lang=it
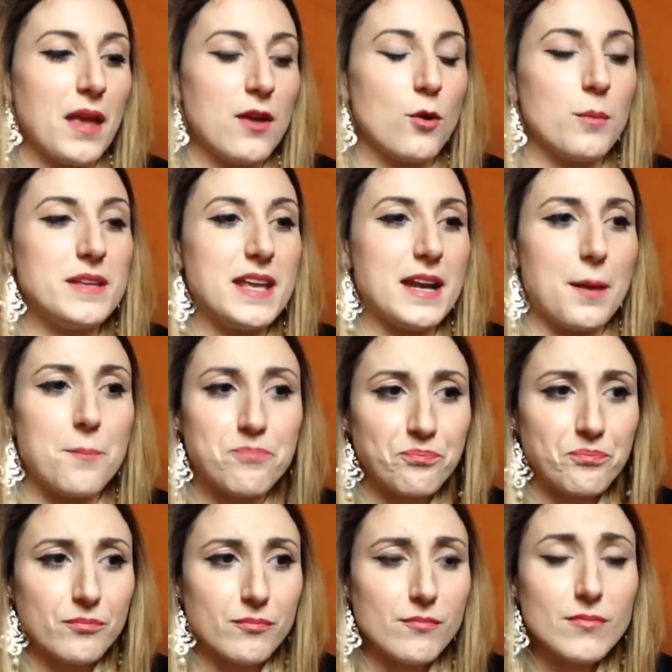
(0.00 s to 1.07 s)
come
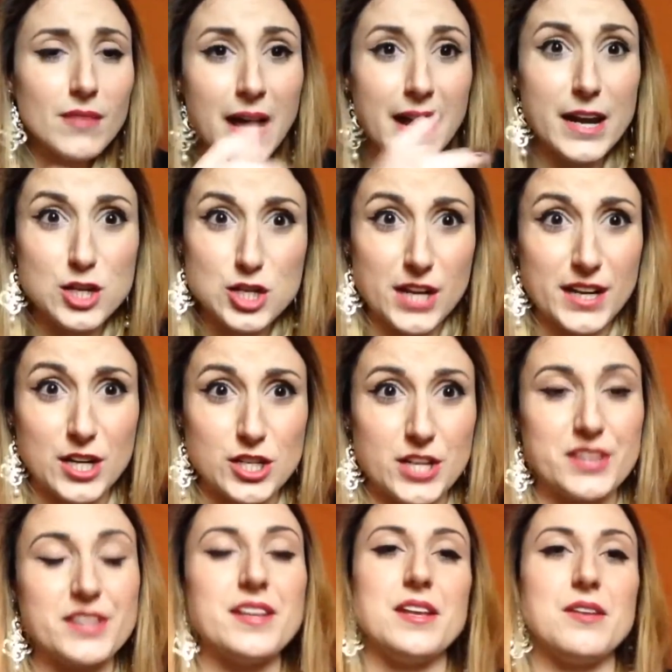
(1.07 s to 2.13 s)
dire, alla ricerca
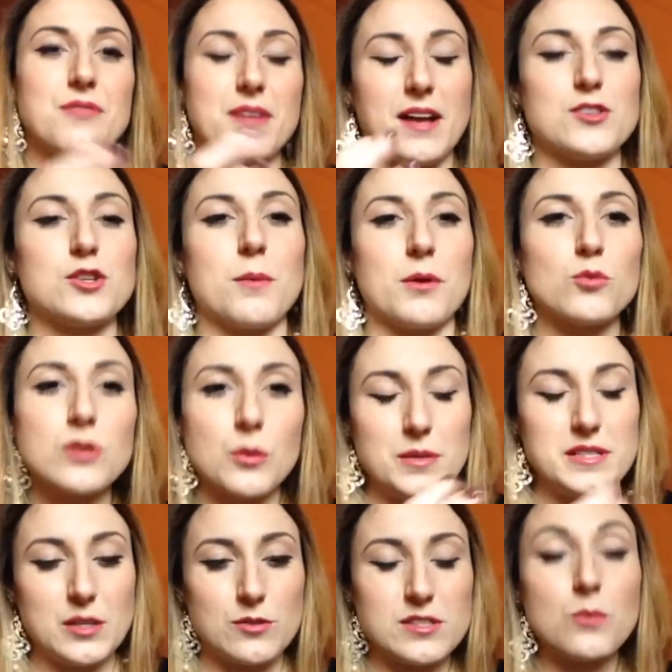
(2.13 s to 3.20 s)
scientifica, insomma tutte
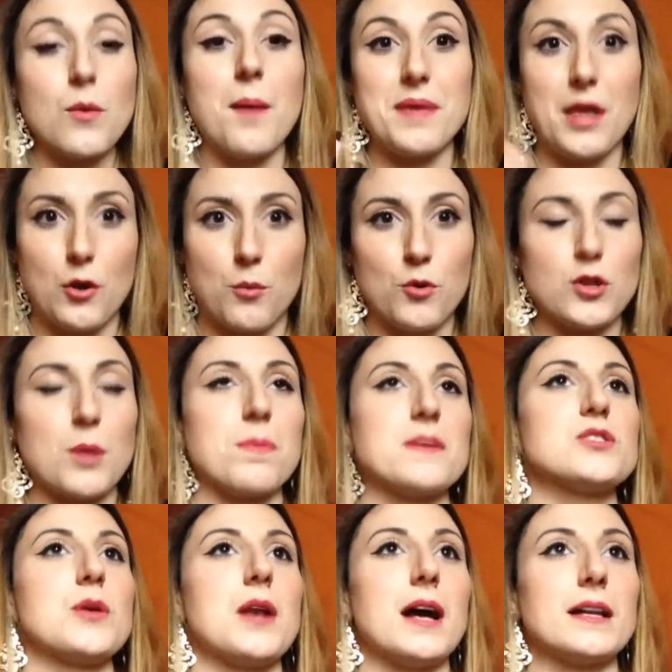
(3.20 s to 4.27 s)
queste cose qua mi hanno molto
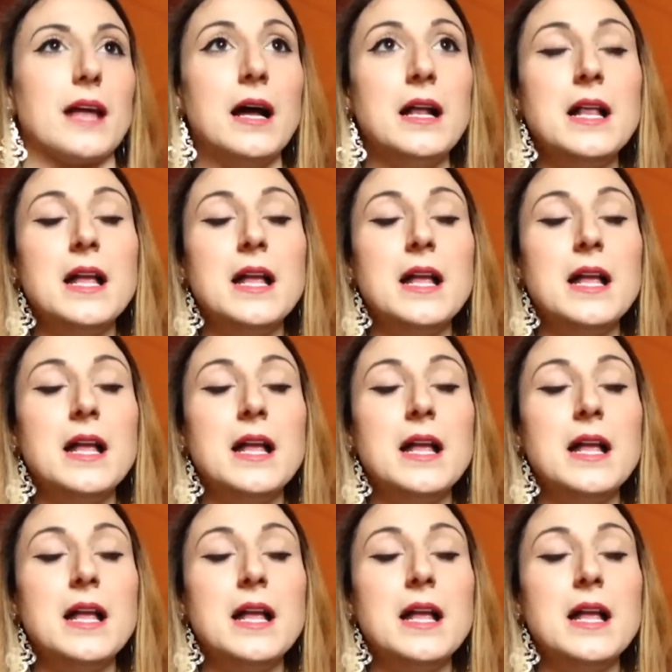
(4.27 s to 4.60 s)
appassionata.